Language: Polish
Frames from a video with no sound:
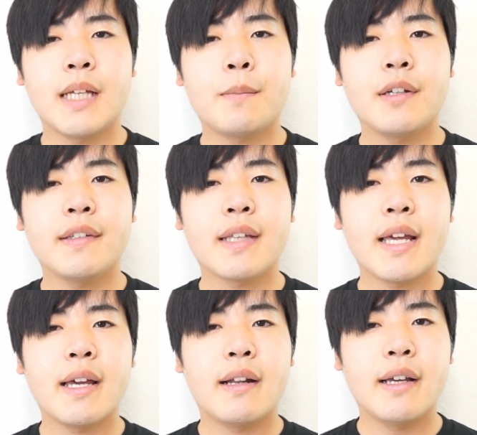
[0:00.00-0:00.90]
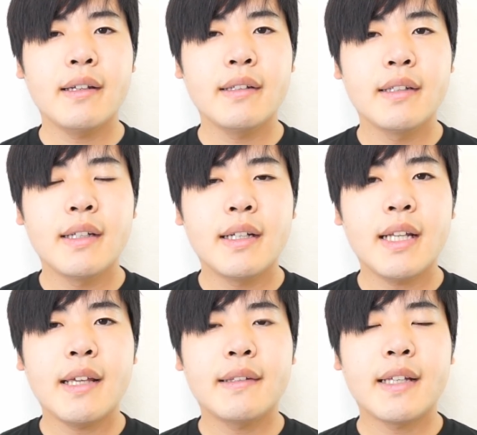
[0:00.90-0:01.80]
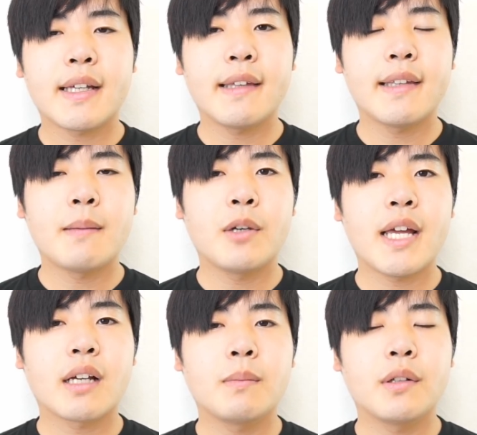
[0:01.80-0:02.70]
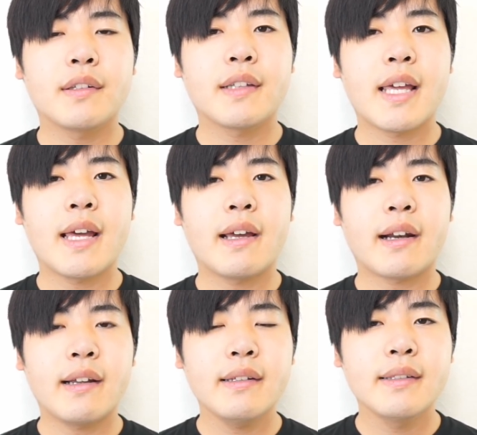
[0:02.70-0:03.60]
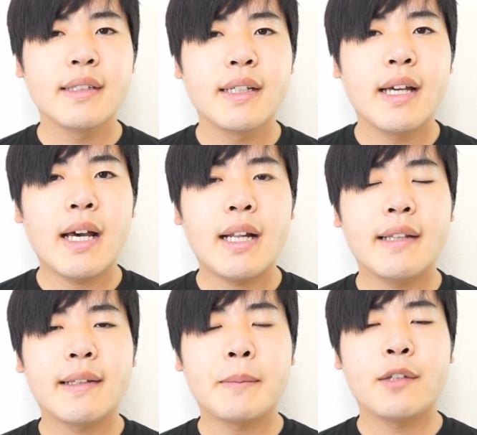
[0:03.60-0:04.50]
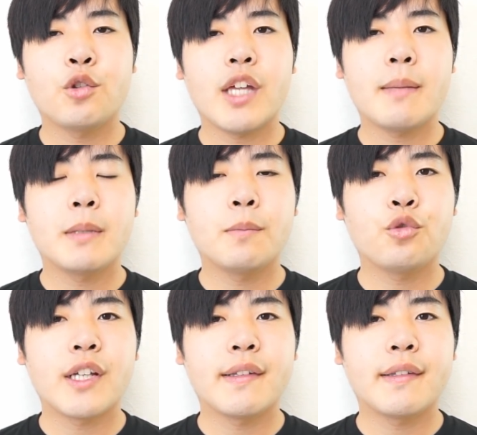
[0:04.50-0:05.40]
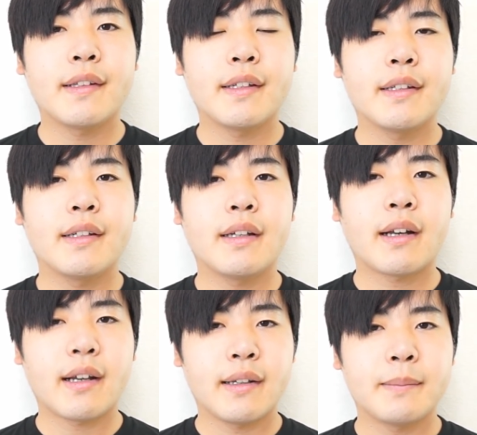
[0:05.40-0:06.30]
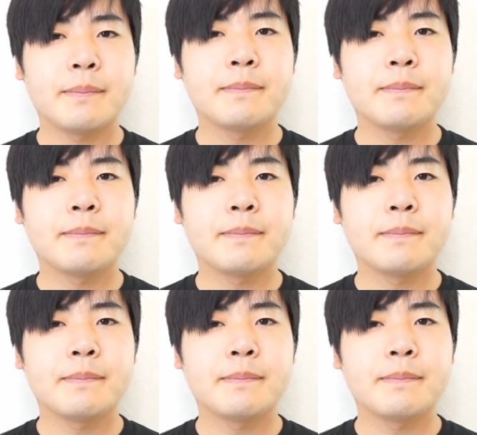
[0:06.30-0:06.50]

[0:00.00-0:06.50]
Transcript: Japońskie r nie jest takie samo jak polskie r, ale zapisujemy przez e, r.